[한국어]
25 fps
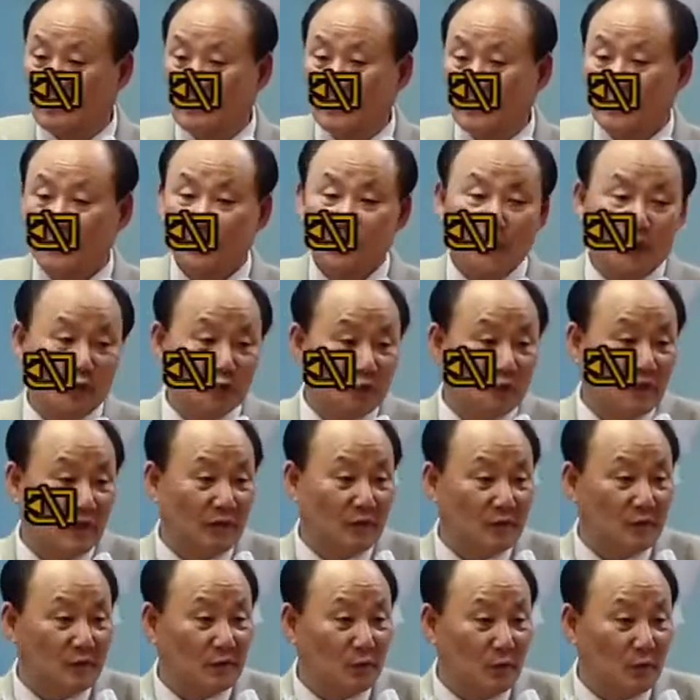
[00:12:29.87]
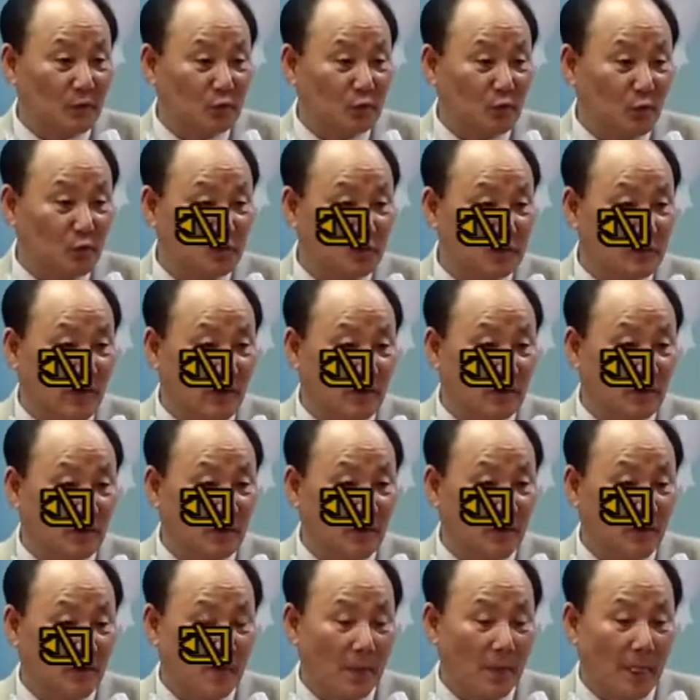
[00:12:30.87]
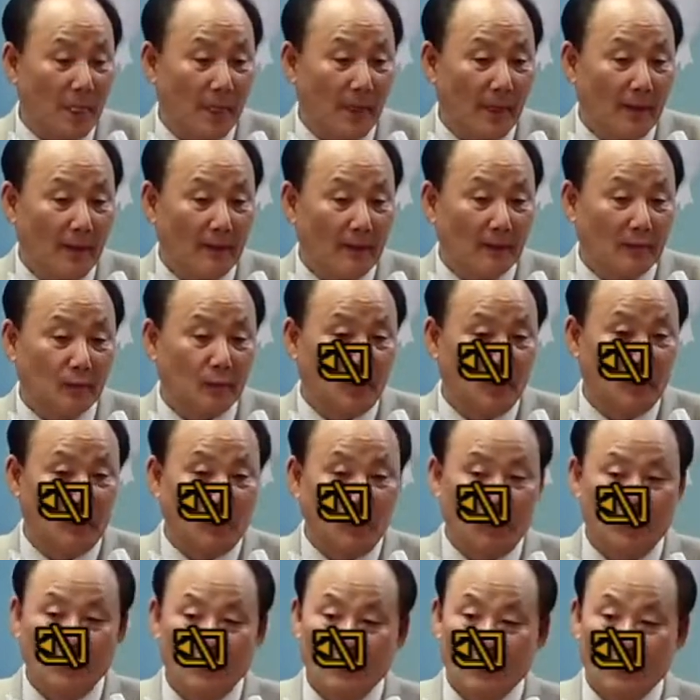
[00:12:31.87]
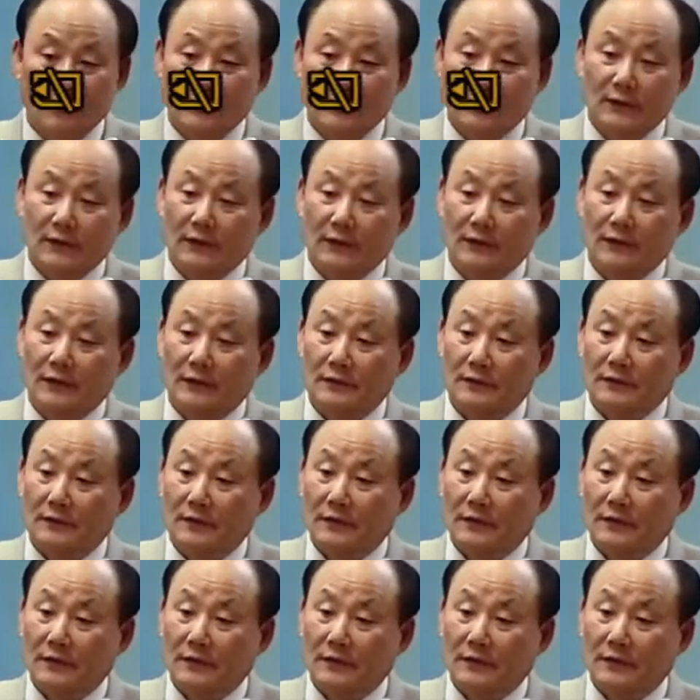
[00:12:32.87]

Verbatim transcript: 소중한 거 소중하고 또 에, 예,